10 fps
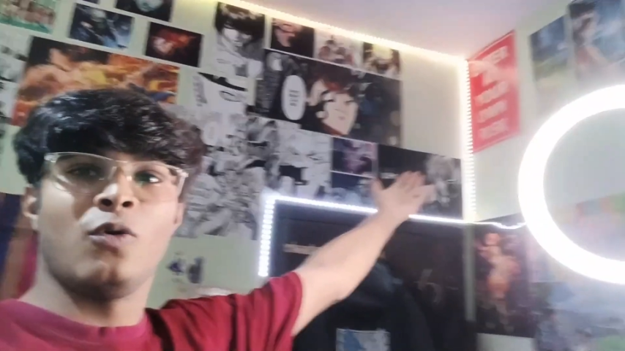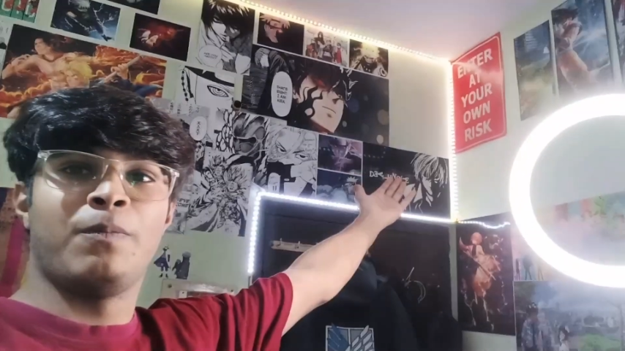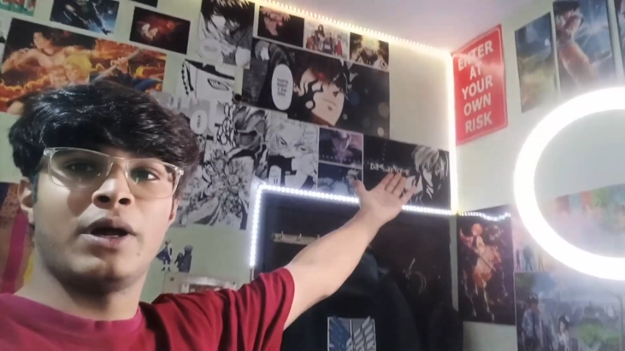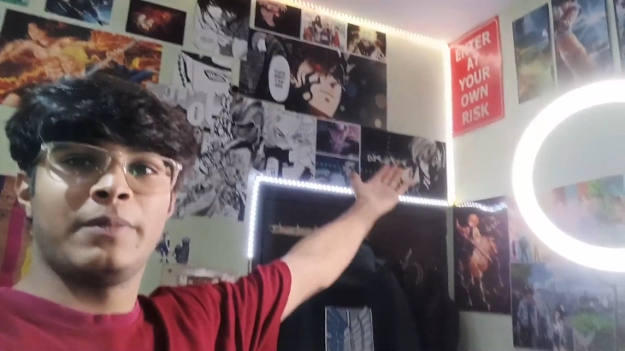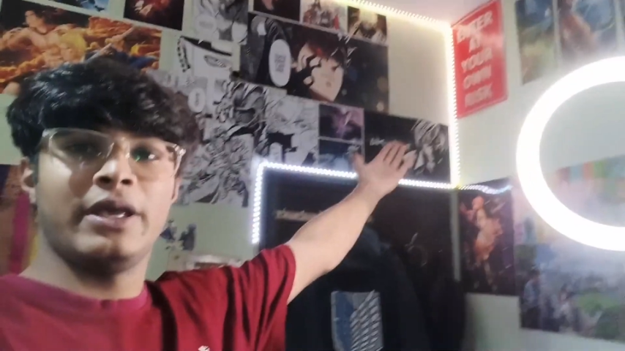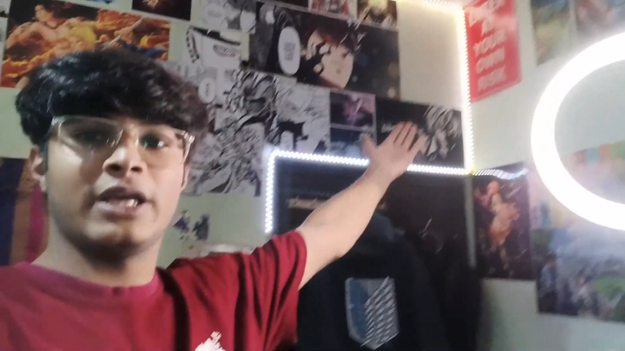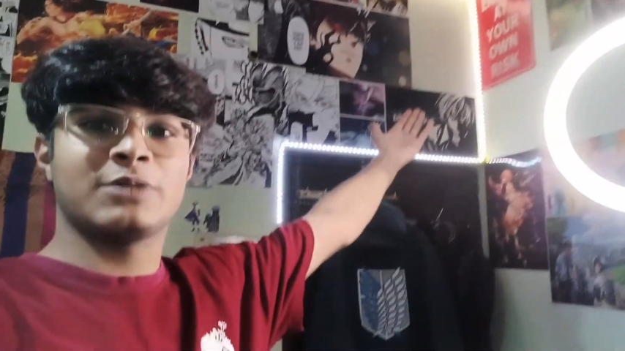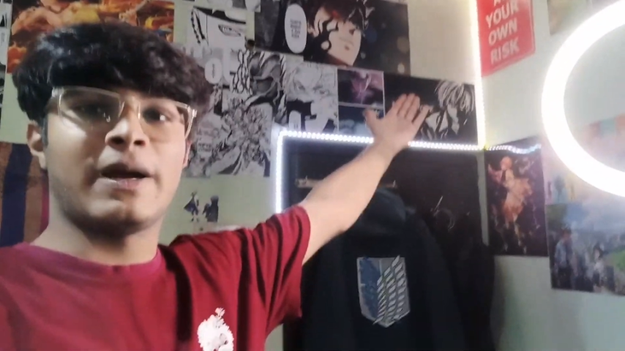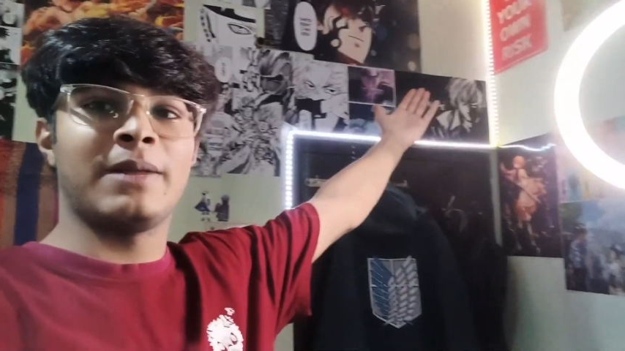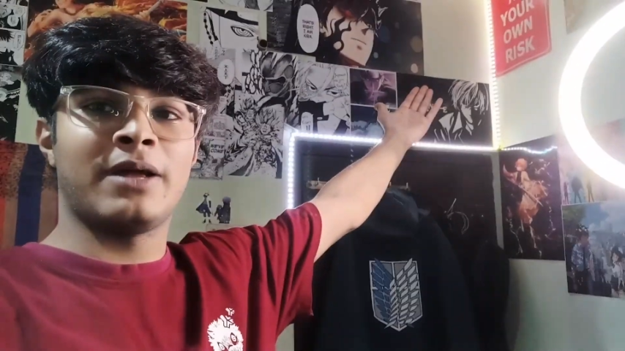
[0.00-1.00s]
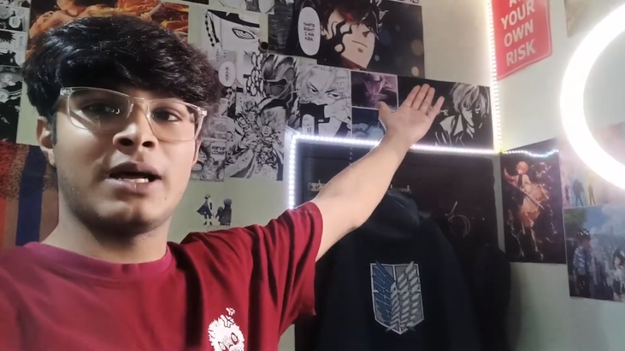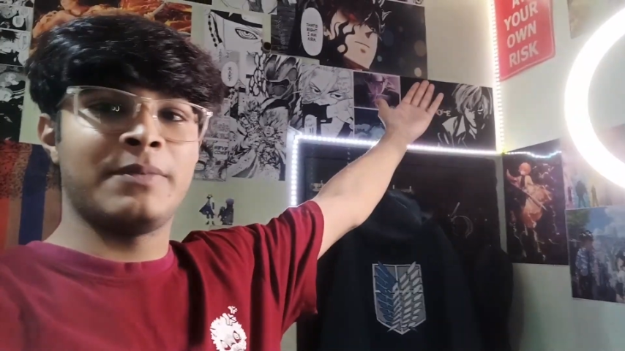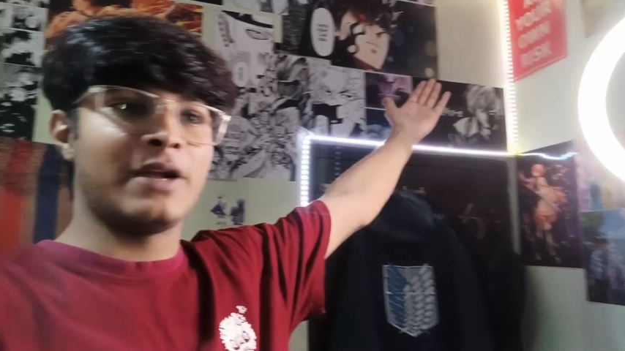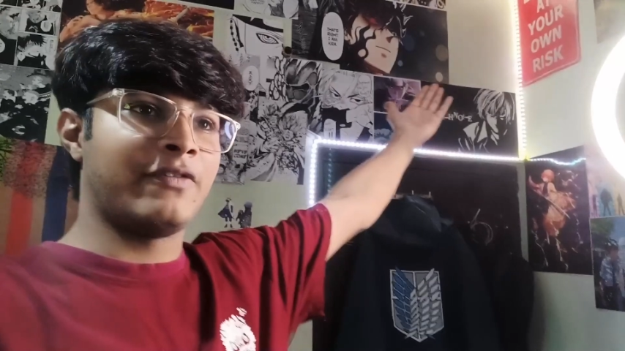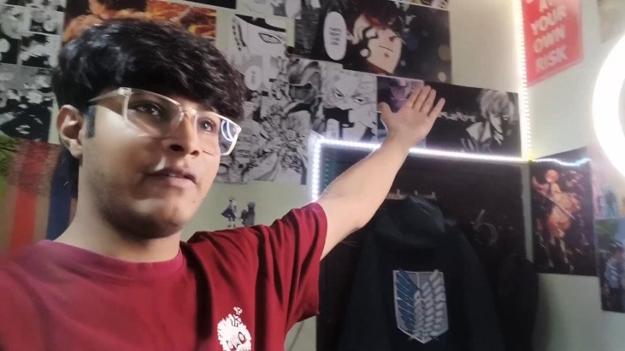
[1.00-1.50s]
ऊपर भी एक स्पाइडरमैन
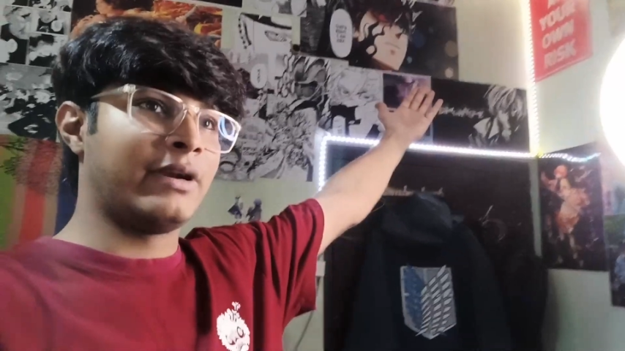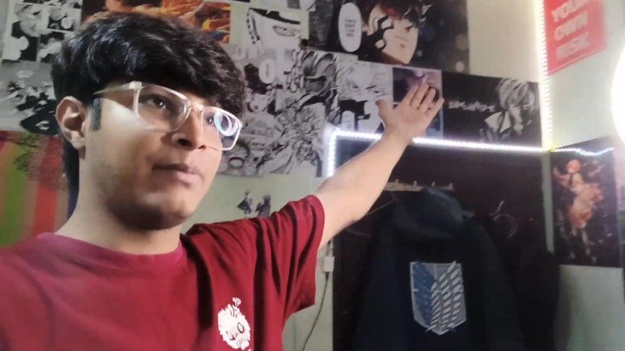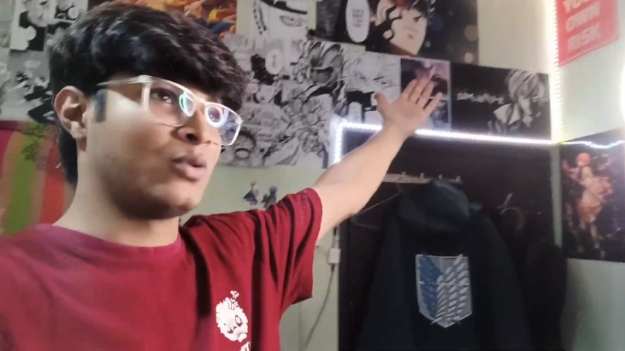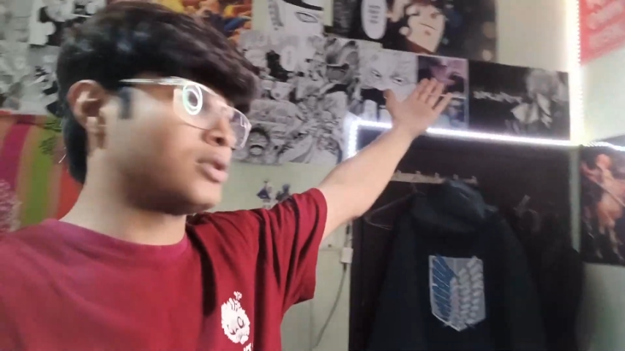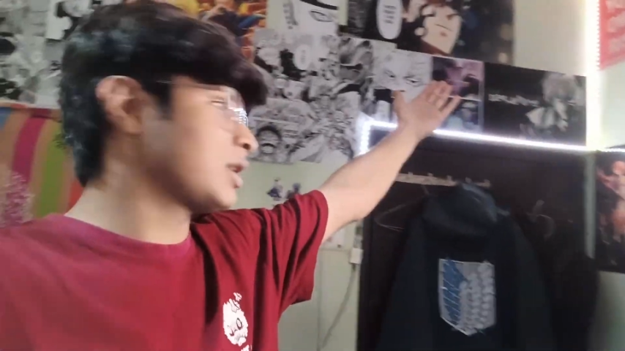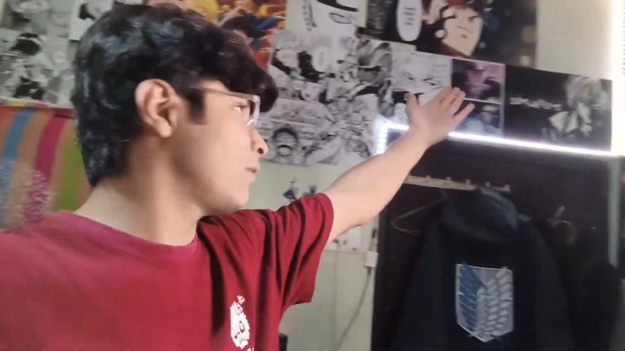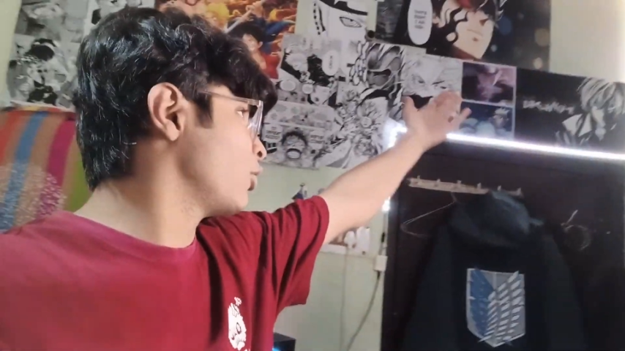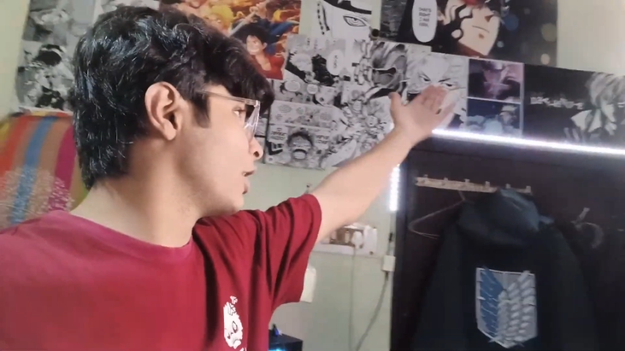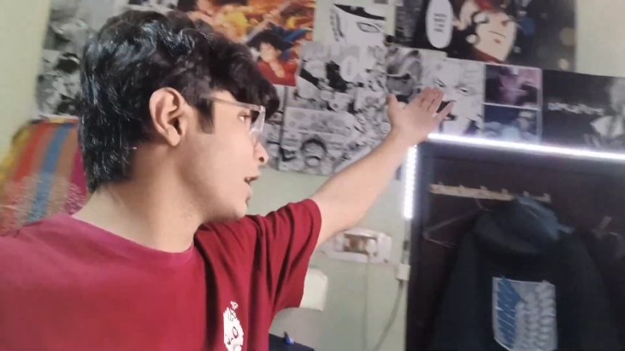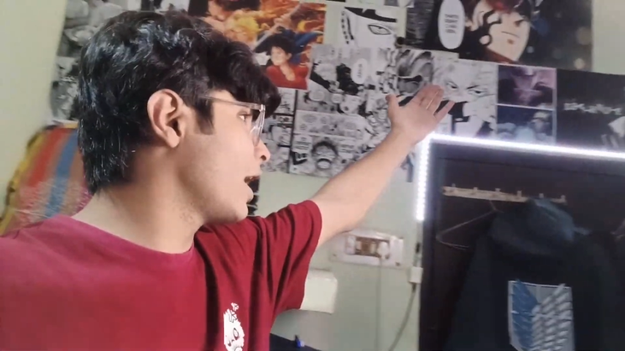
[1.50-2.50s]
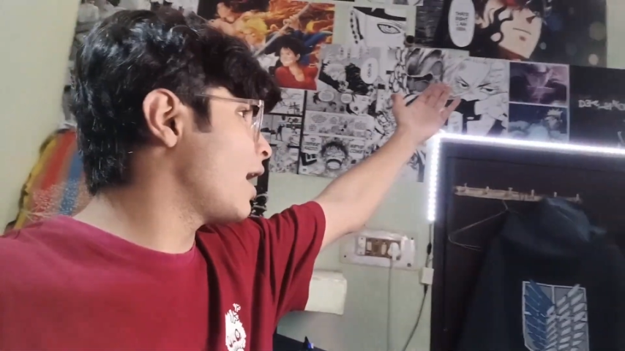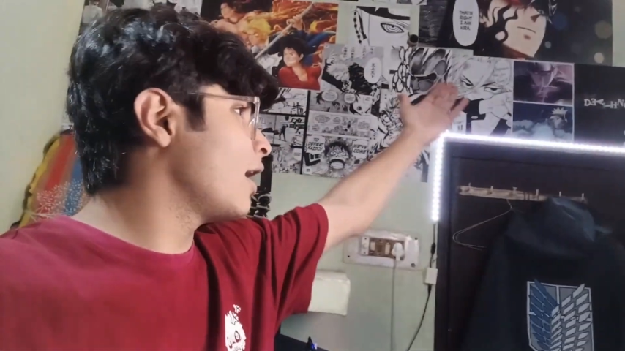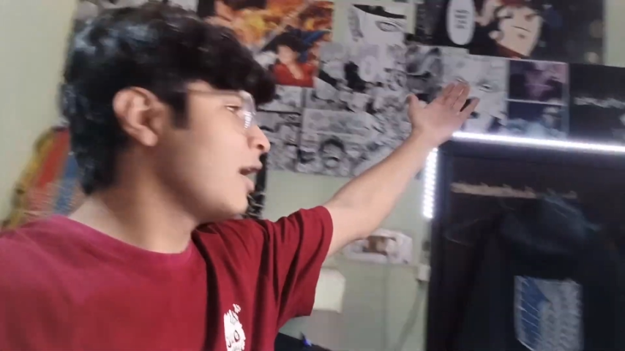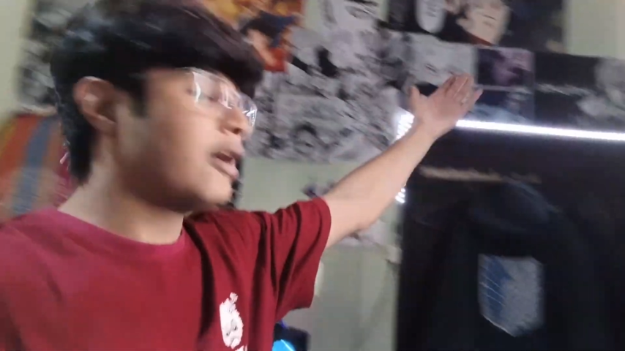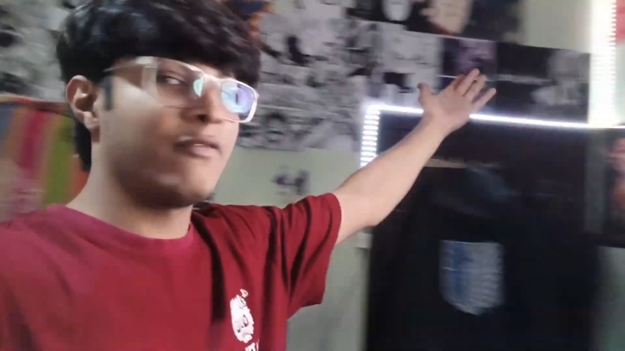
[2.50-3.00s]
का मेरा फेवरेट पोस्टर था वो गिर गया